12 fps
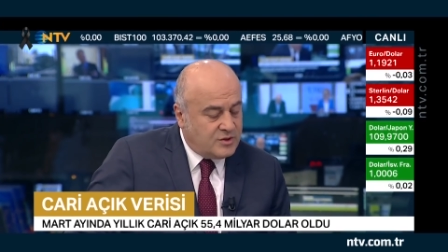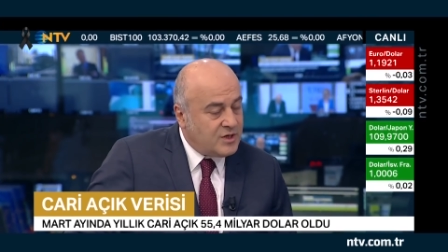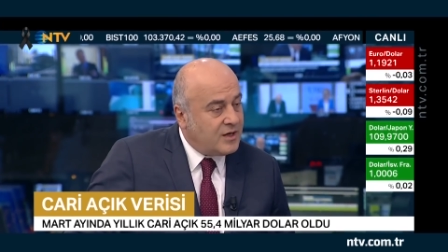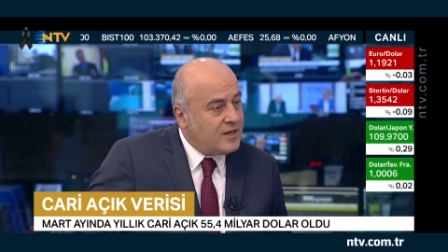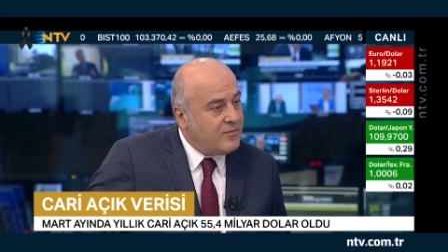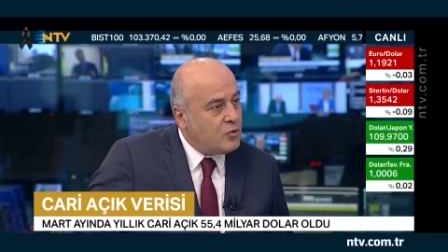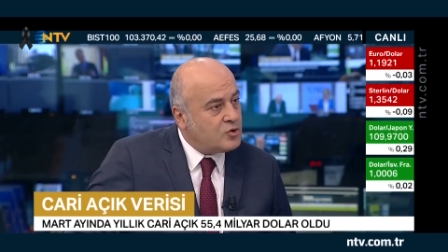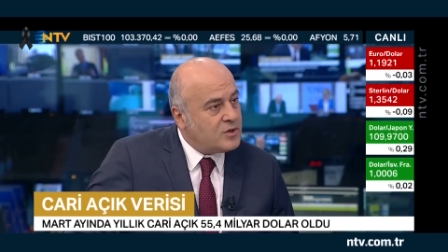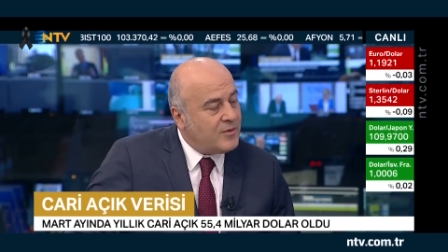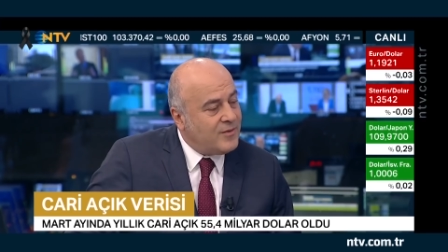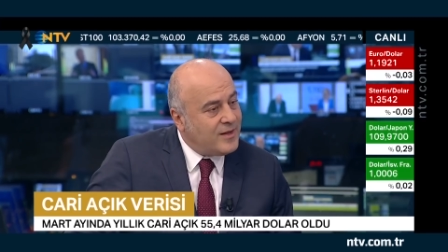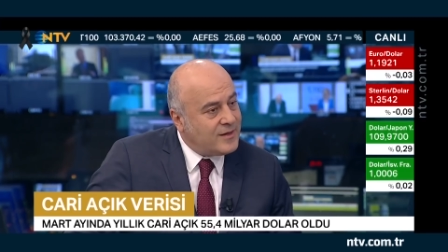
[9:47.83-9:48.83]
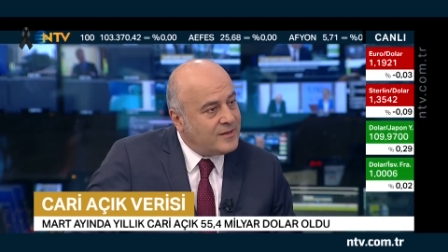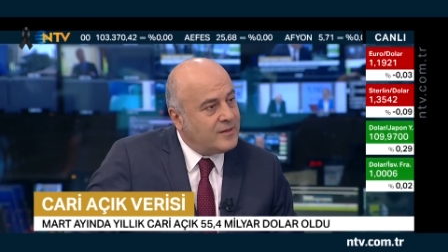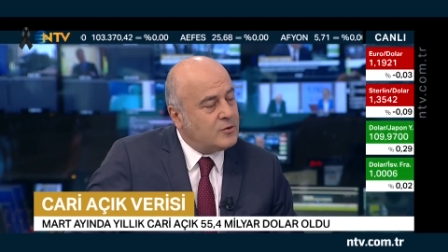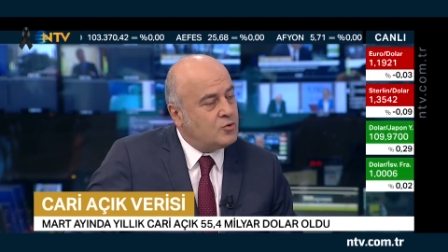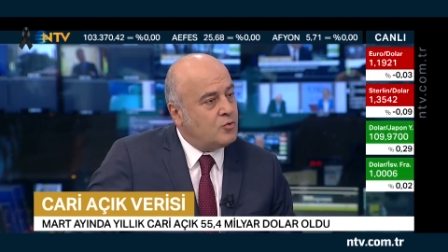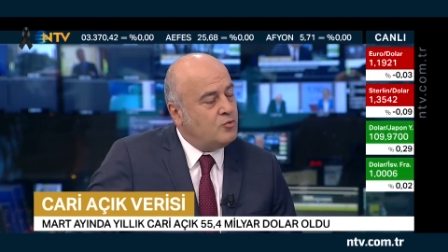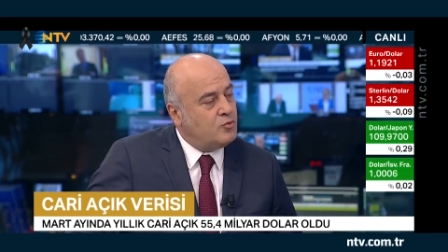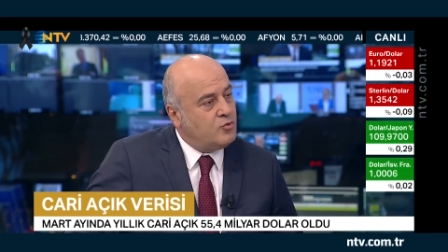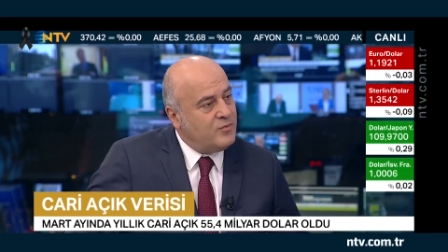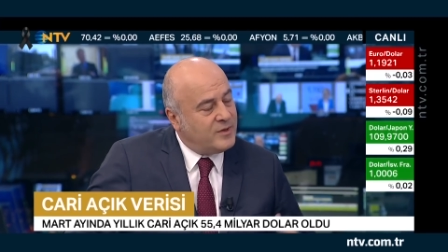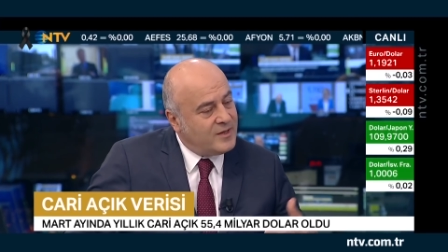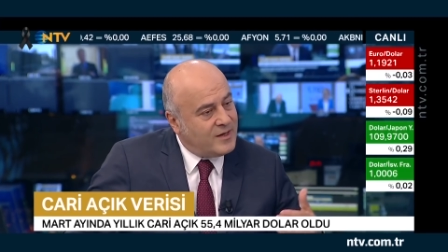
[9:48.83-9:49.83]
Dışarıdan borçlanmalarda da çok
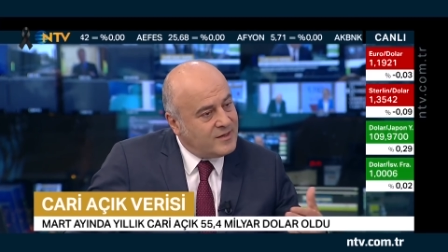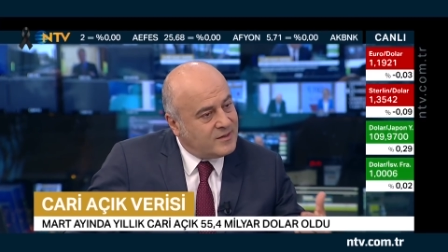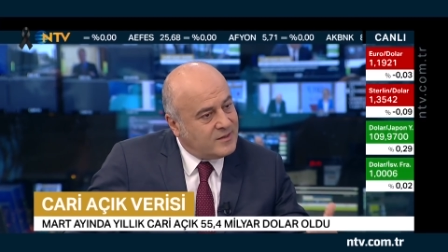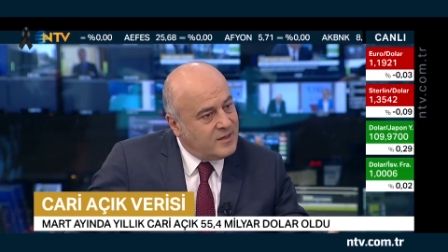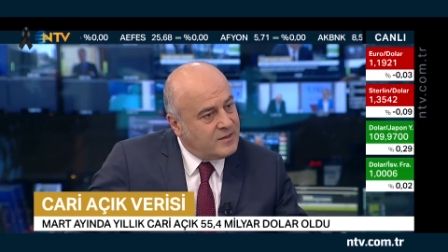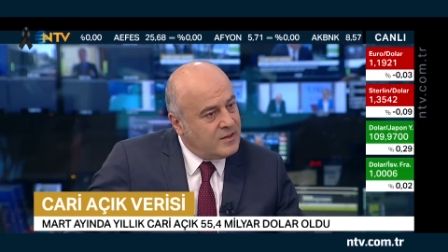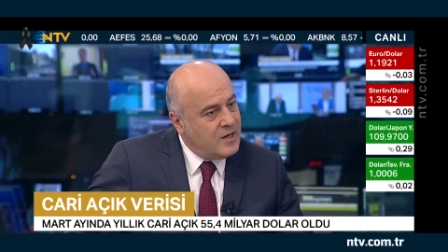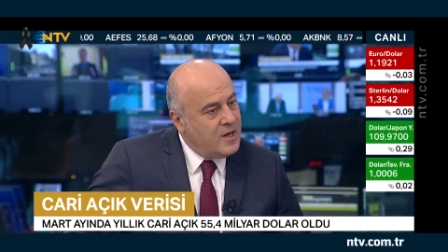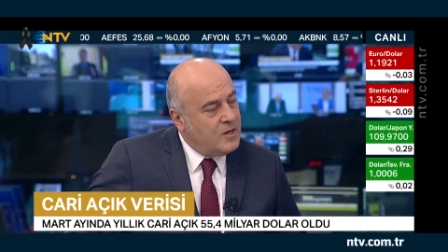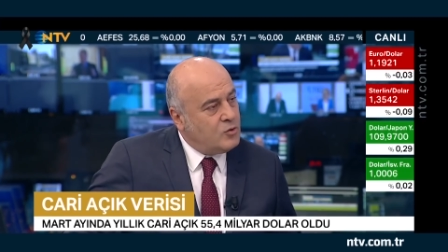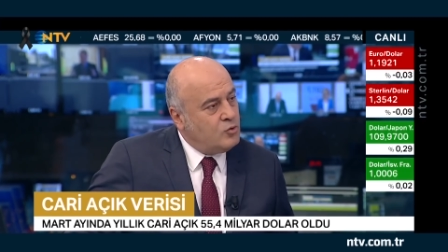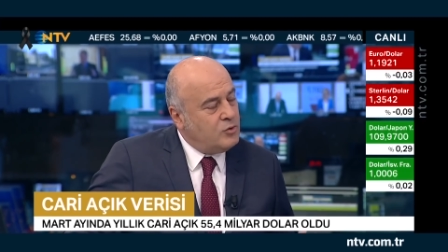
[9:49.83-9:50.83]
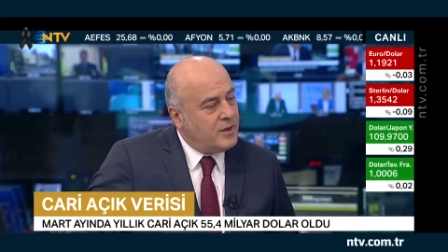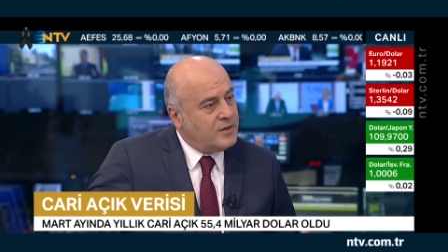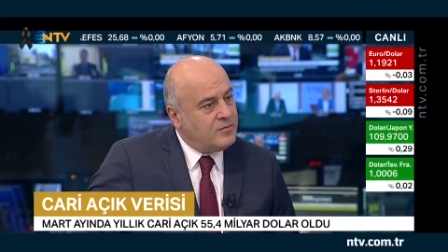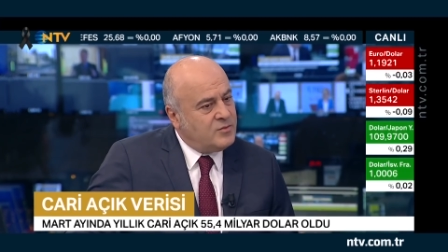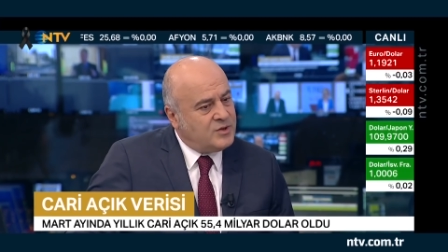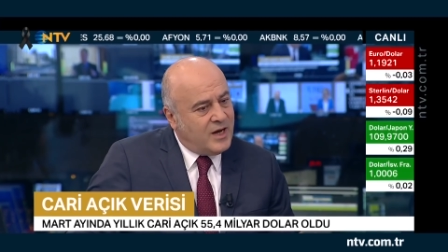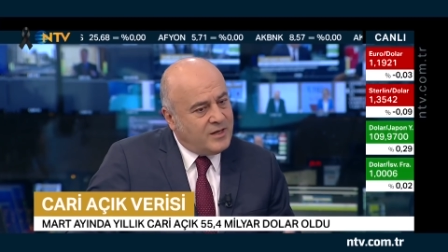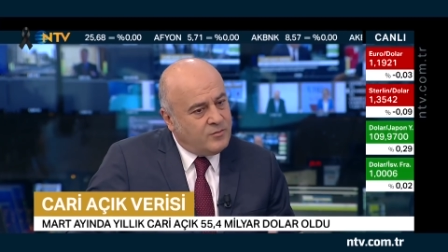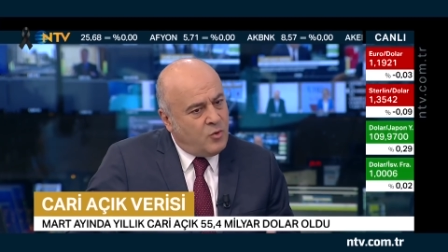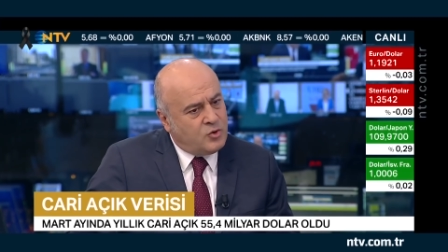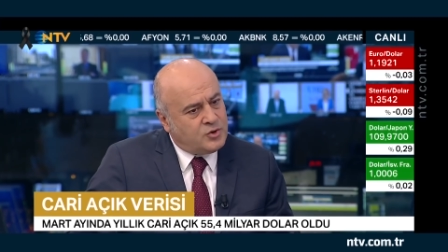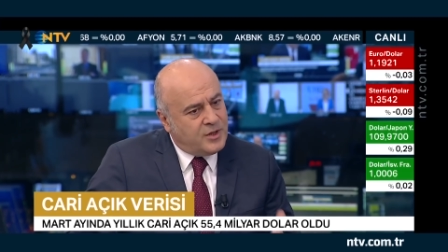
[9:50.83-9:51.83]
yüklü miktarda kredi kullanılmış.
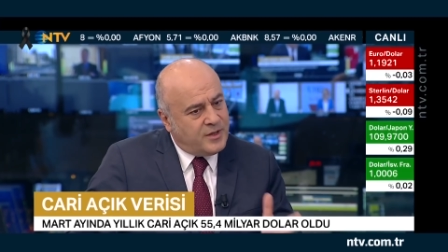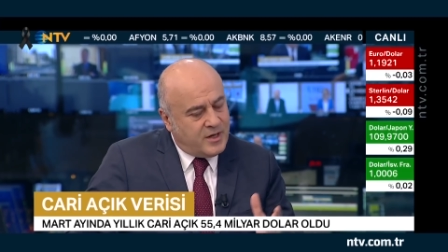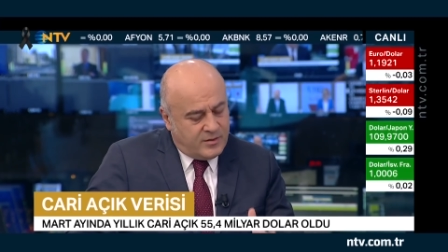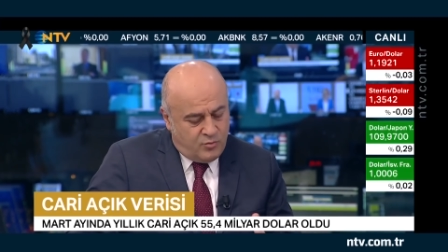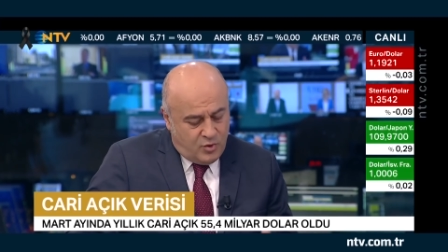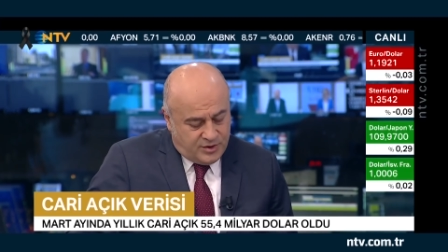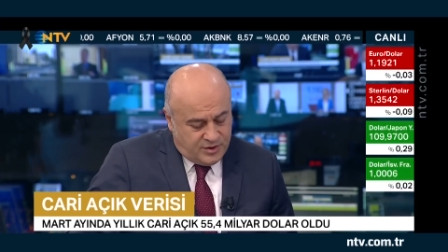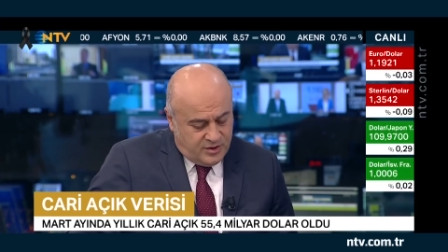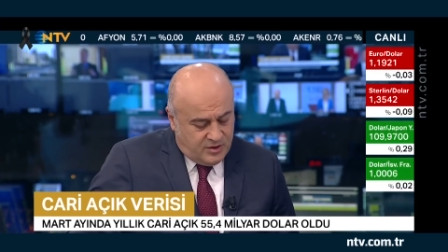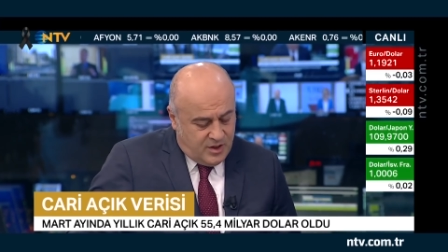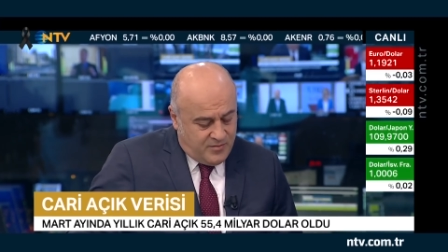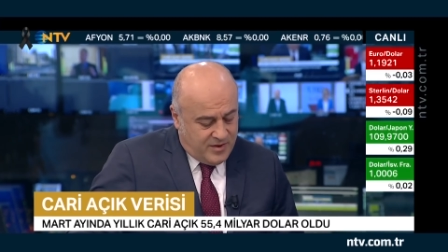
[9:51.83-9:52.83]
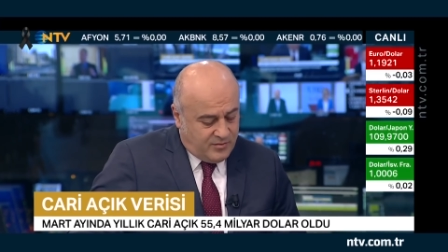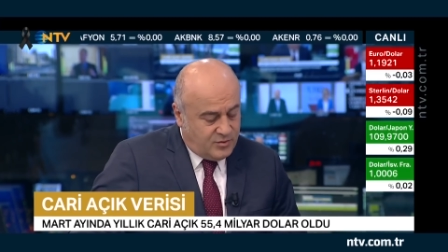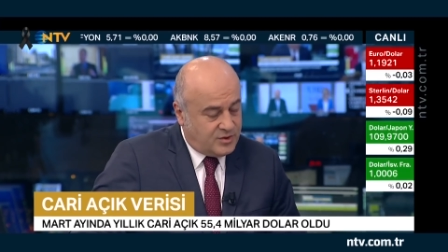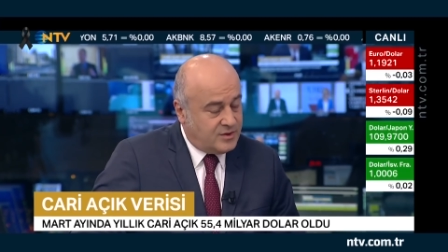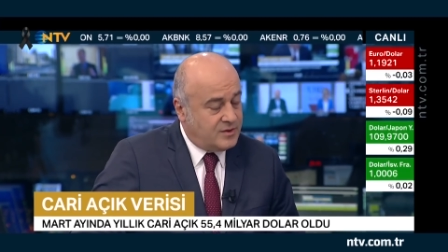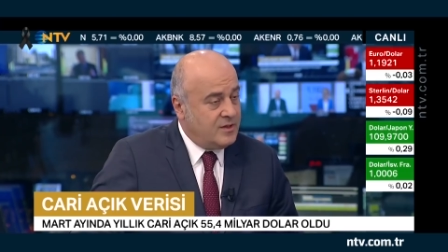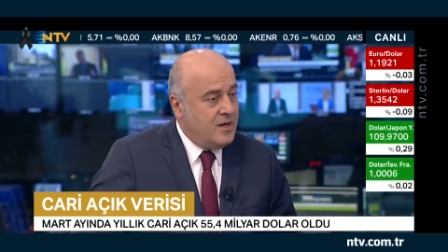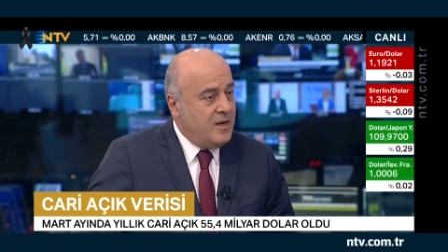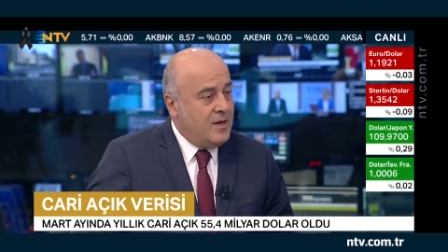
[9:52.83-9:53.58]
Yani borçlanarak bu açığı kapatmışız.